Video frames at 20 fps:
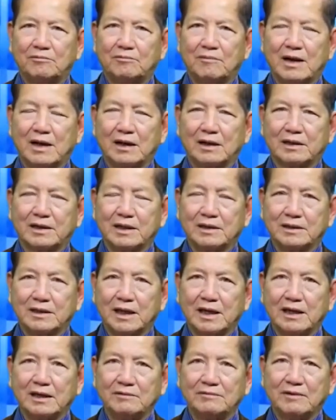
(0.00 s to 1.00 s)
bằng kinh
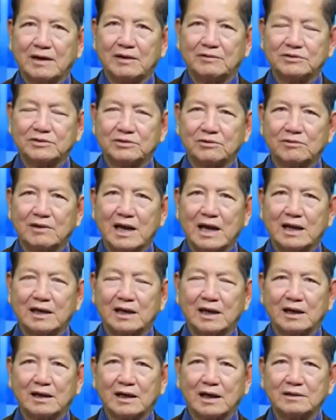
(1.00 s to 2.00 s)
tế và súng đạn
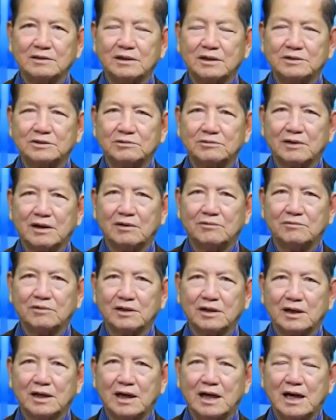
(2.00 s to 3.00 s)
ở các nước Trung Đông
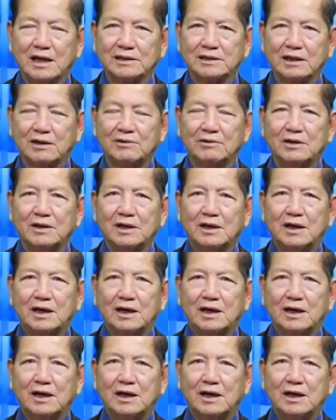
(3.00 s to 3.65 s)
như là Á Châu,